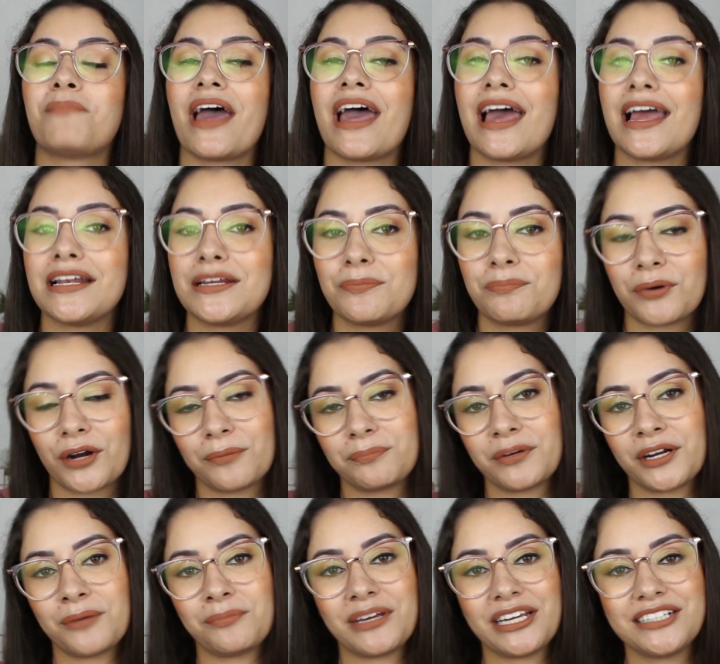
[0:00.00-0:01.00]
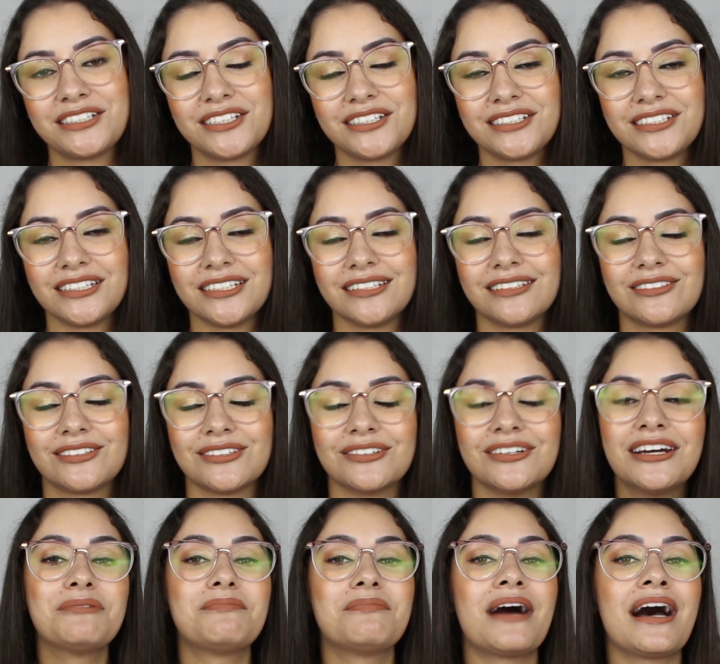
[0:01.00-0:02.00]
pele propriamente dito,
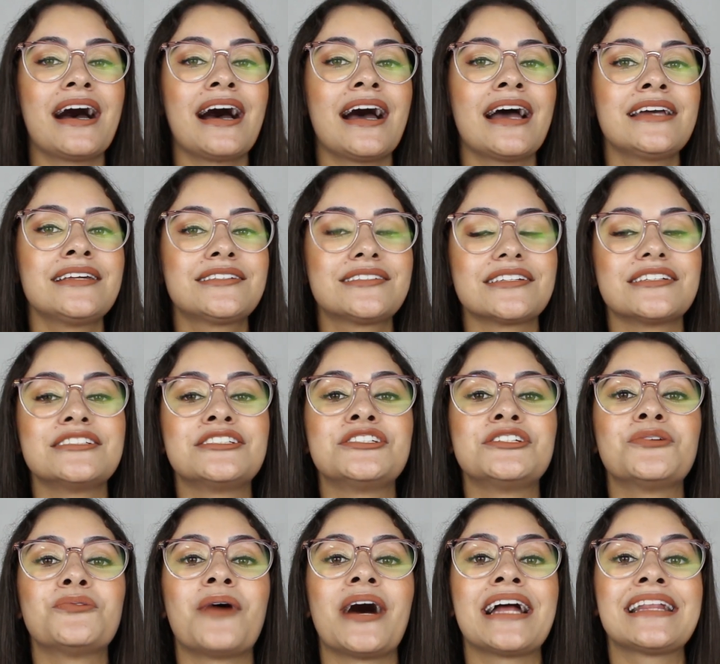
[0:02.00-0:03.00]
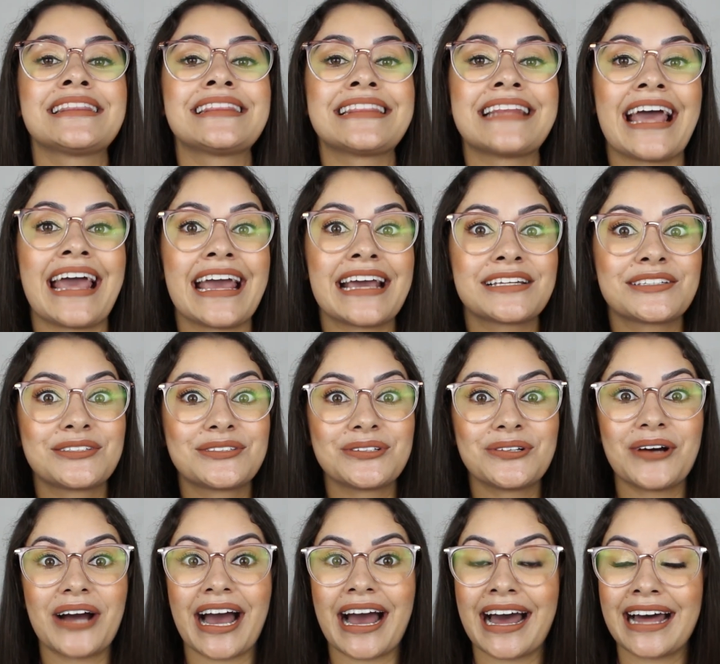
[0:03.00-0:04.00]
mas de um
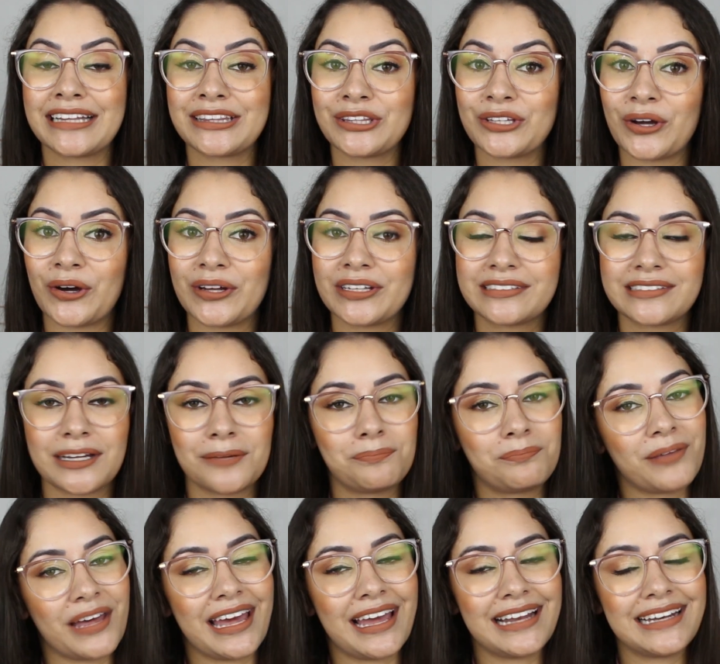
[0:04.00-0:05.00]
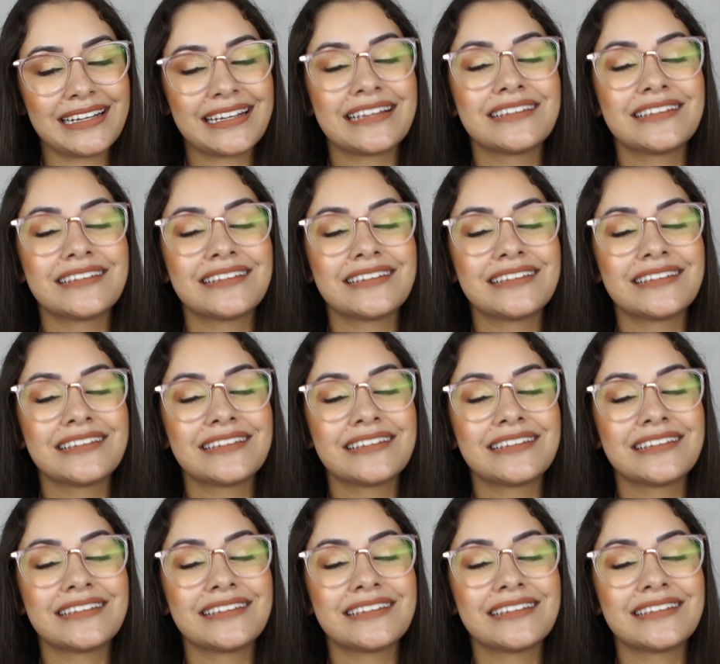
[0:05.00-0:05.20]
anexo à nossa pele